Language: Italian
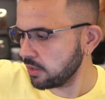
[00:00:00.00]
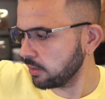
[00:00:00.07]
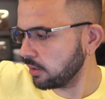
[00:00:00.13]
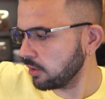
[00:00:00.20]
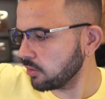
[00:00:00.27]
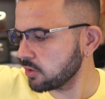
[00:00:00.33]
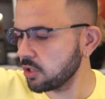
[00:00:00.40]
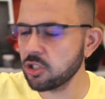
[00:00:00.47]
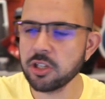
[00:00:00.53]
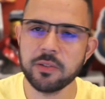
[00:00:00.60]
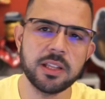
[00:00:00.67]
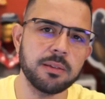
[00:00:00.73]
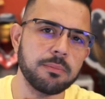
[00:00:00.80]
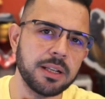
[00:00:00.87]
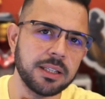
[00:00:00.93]
sentito, se
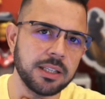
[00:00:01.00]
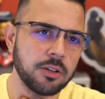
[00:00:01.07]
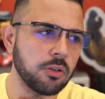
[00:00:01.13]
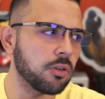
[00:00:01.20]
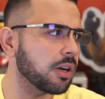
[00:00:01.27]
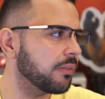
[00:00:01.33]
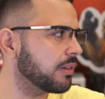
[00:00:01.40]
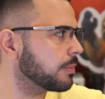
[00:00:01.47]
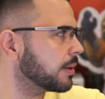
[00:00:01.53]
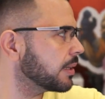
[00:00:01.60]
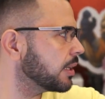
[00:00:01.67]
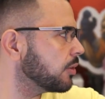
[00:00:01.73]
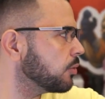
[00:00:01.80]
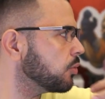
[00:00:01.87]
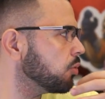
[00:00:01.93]
avete mal di gola vi
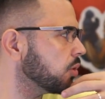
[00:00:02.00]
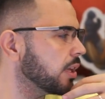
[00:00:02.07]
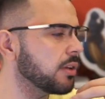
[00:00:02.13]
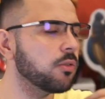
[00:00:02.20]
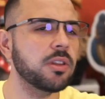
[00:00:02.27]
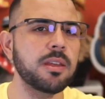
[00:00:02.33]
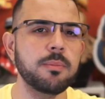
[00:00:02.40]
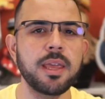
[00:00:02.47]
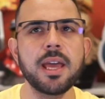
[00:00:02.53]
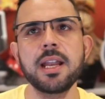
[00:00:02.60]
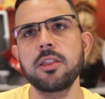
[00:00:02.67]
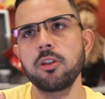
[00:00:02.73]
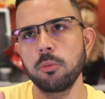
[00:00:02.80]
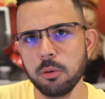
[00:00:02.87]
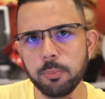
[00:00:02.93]
prendete un cucchiaino di
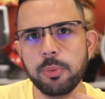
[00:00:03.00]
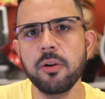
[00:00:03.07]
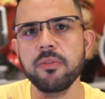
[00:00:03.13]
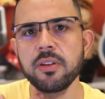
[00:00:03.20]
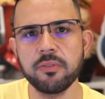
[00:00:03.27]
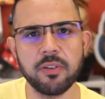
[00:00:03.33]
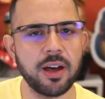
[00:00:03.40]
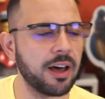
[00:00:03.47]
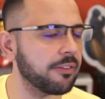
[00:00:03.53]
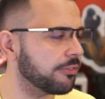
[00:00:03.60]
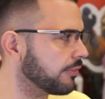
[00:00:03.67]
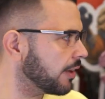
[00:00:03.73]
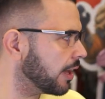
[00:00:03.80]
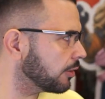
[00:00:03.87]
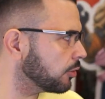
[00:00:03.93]
miele e dopo un po' vi va
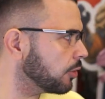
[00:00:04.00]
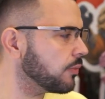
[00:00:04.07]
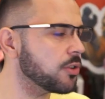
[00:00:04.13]
affetto,